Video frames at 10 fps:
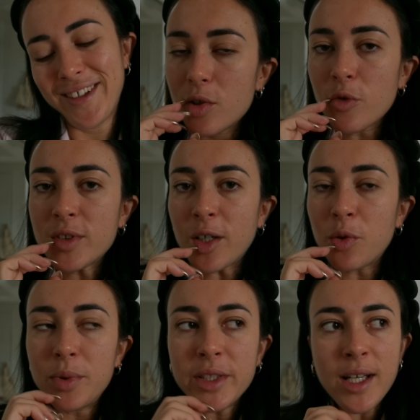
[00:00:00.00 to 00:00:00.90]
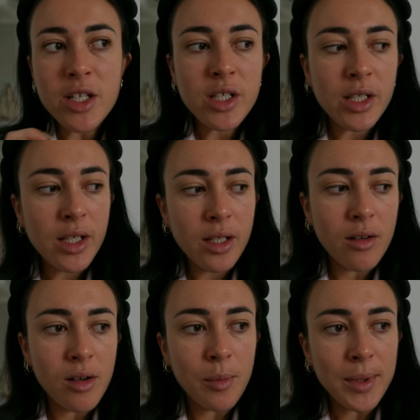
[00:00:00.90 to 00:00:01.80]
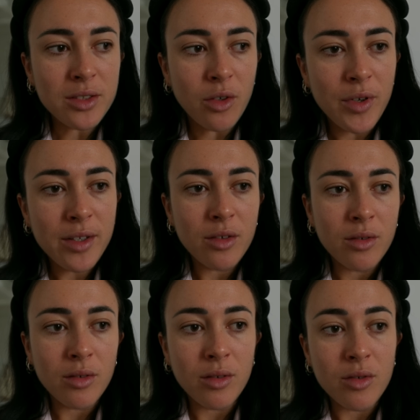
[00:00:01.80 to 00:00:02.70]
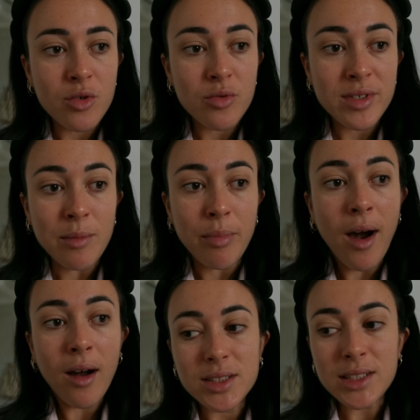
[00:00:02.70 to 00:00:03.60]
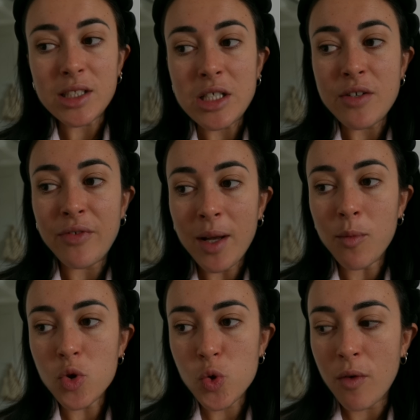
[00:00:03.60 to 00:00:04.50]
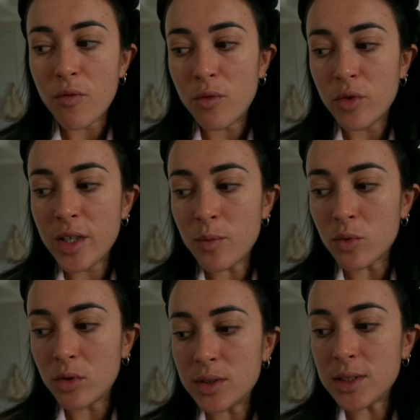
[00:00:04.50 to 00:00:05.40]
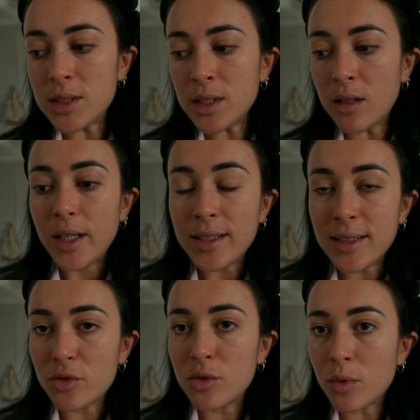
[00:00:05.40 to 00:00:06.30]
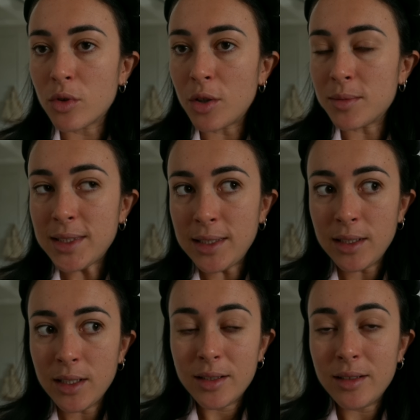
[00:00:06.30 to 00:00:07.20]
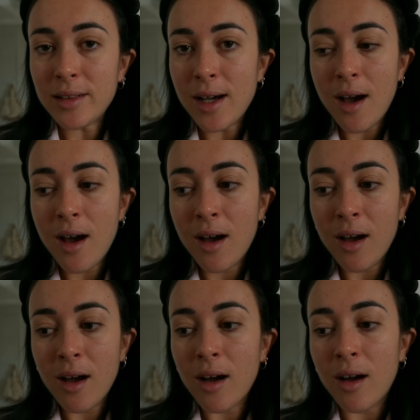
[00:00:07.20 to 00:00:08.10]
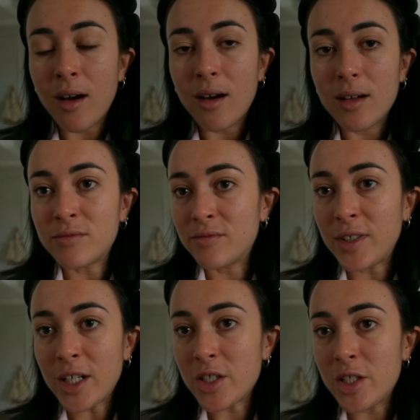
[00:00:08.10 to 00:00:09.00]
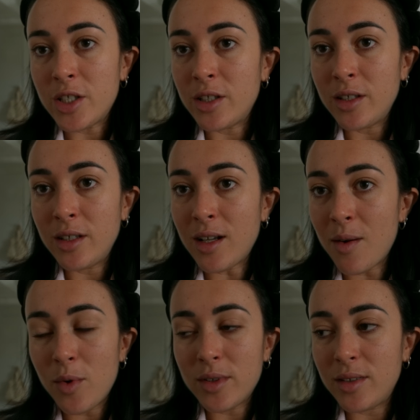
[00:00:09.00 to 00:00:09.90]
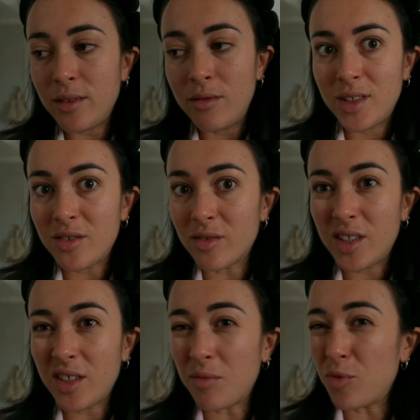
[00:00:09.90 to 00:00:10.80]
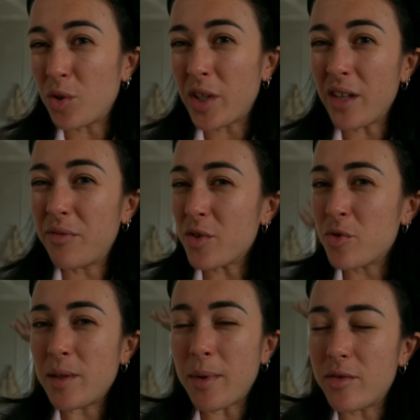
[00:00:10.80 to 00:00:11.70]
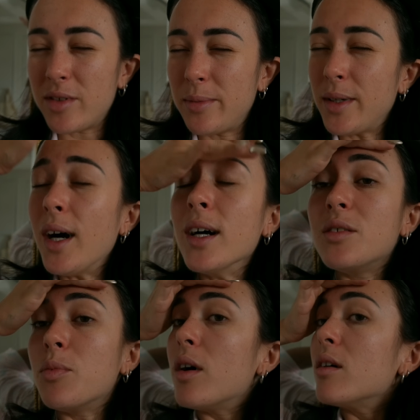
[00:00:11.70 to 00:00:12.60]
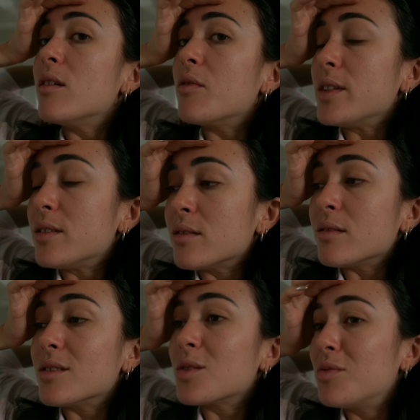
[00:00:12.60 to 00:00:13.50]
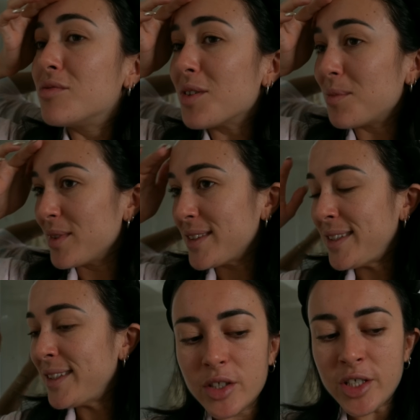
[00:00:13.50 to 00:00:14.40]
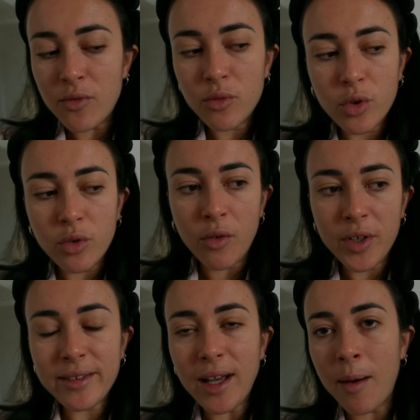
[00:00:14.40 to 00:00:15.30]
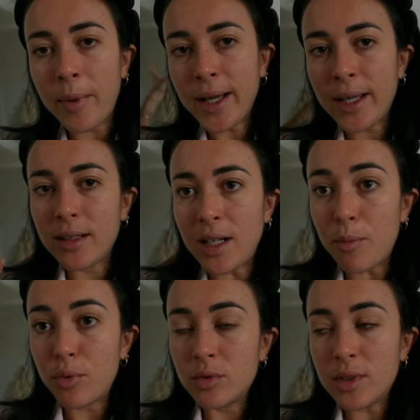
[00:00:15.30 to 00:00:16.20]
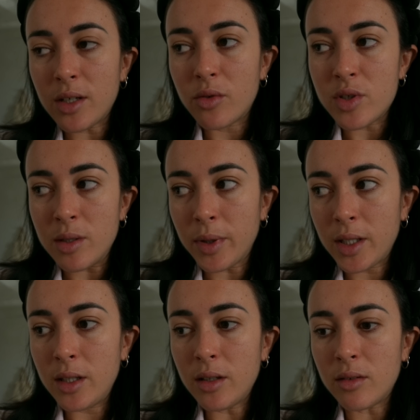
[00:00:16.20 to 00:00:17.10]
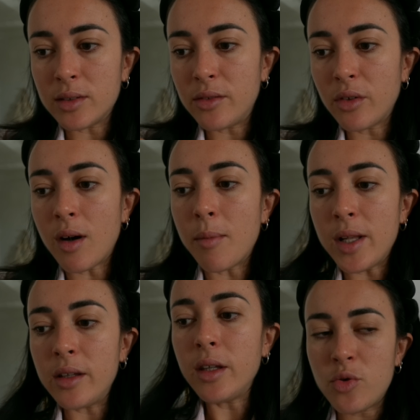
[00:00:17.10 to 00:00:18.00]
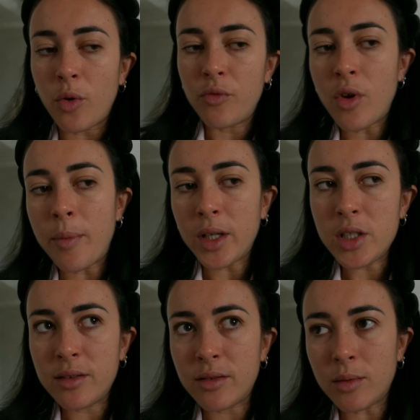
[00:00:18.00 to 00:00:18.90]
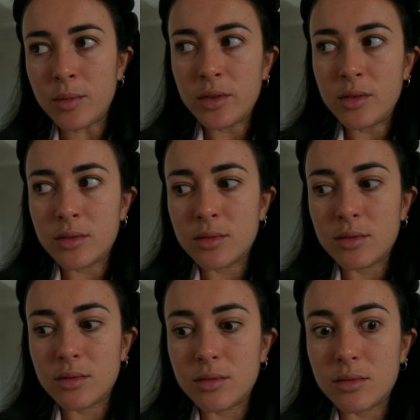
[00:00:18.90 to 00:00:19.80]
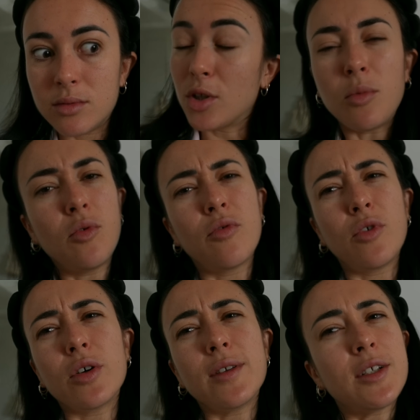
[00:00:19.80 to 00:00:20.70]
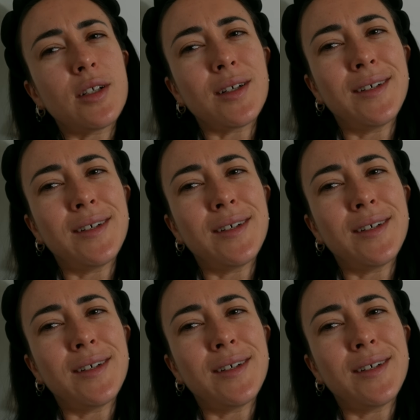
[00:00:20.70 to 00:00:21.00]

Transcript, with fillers: je trouve ça compliqué à gérer parce qu'en fait, je sais pas si vraiment je dois vous vloguer mon quotidien exactement comme c'est, quitte à faire chier la moitié des gens qui me regardent. Enfin, je sais pas, je sais pas. Dites-moi euh, en fait euh, ce que vous en pensez. J'avoue que en fait après la pause là que j'ai pris en étant à Bali, je suis revenue à Paris, j'étais en mode euh, comment on vlog déjà.